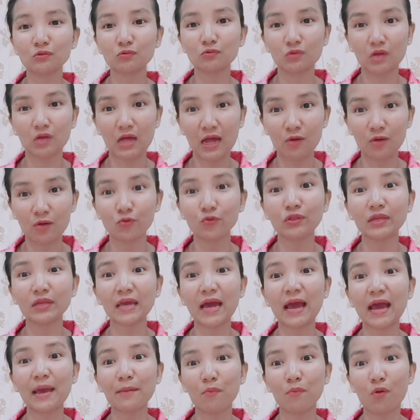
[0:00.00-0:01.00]
อ่าคุณ
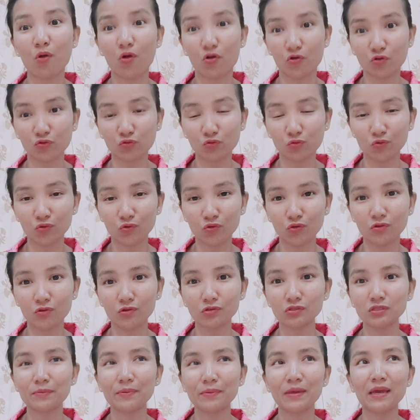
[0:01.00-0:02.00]
ยายบอกนะทุกคนน้องคื
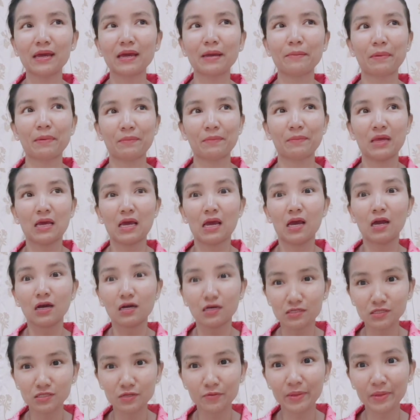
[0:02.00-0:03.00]
อสะแพกับแบบ คื
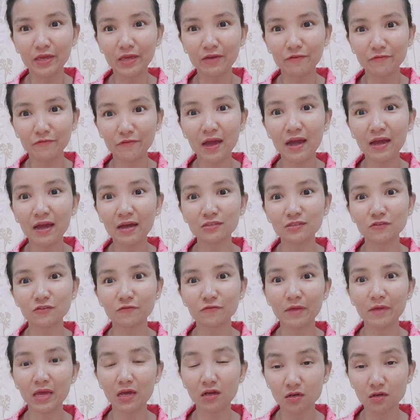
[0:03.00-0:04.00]
อสะแพฟังอ่ะสะแพ
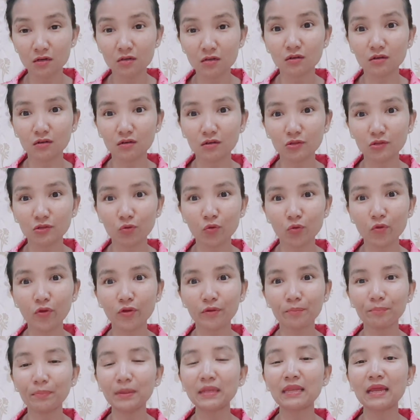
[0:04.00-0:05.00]
อึ่งเลยทุกคน
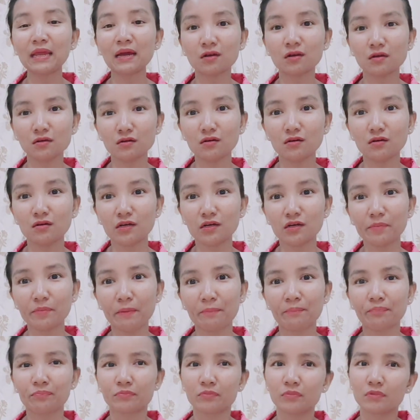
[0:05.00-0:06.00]
เป็นยังคืออึ่งคือแบบ
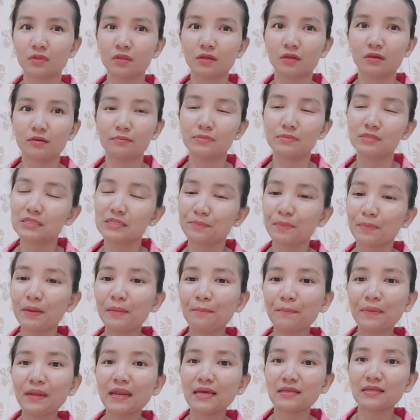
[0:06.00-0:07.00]
มันจะเป็น
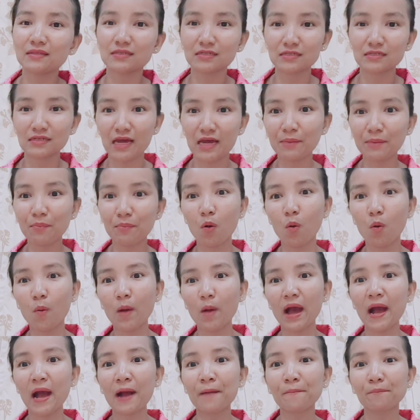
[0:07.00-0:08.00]
ไปได้จังไดเพราะ
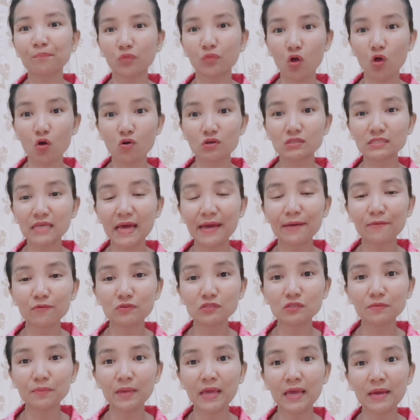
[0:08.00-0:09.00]
ว่าน้องชายของ
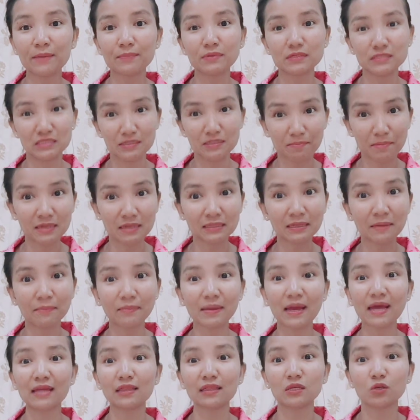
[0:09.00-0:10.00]
สะแพผึ่งจะมาทำ
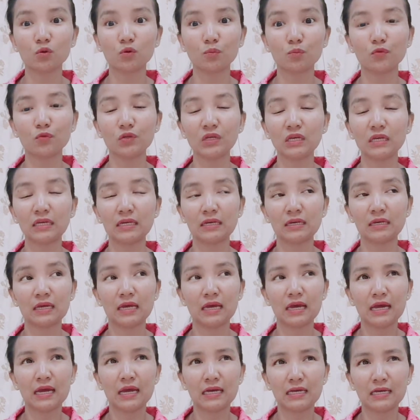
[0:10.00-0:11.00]
งานที่ลบบุรี
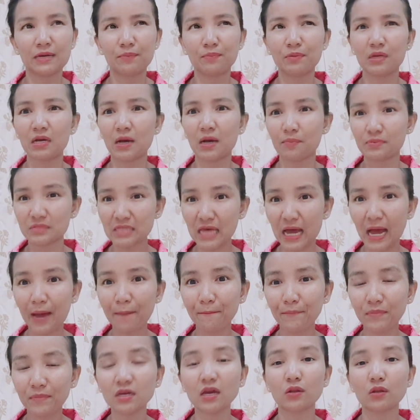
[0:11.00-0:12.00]
เกือบเกือบสาม
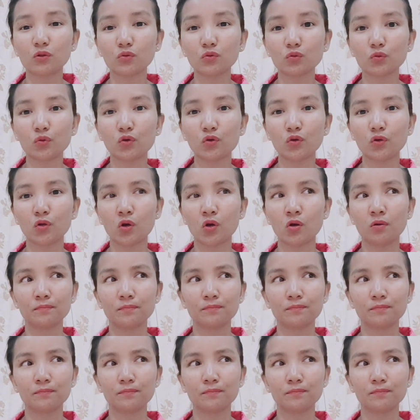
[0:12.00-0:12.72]
เดือนนะทุกคนเนาะ